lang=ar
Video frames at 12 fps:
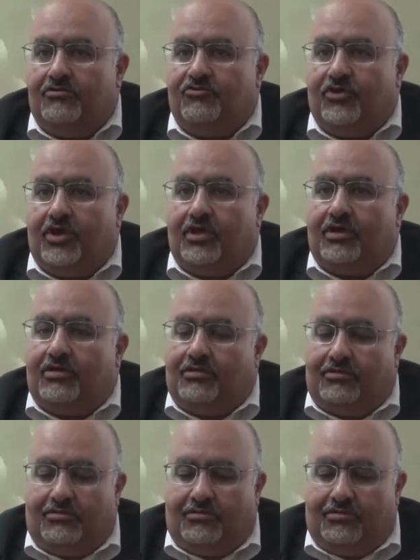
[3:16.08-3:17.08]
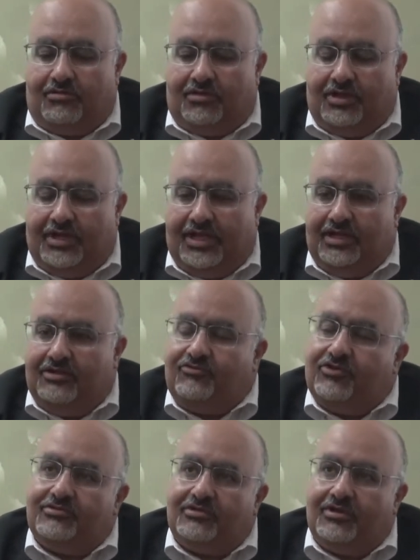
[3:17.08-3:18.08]
فخلال
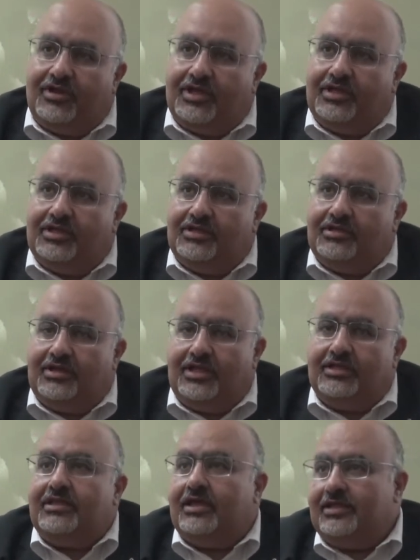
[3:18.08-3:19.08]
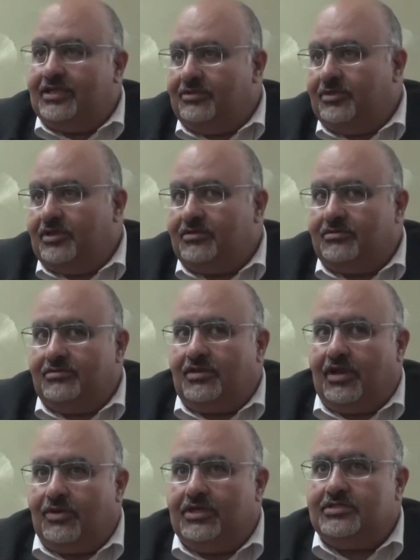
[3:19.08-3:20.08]
الفتره هي اللي هي تقريبا
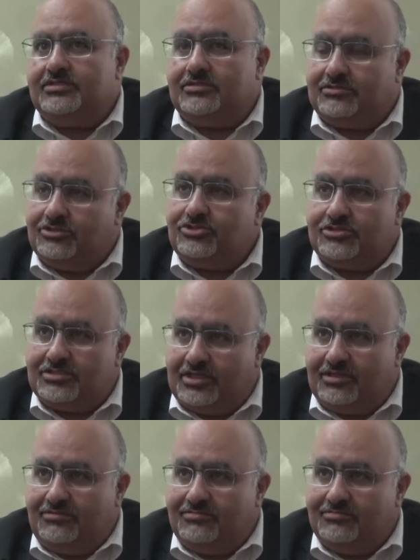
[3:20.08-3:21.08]
حوالي 16 سنه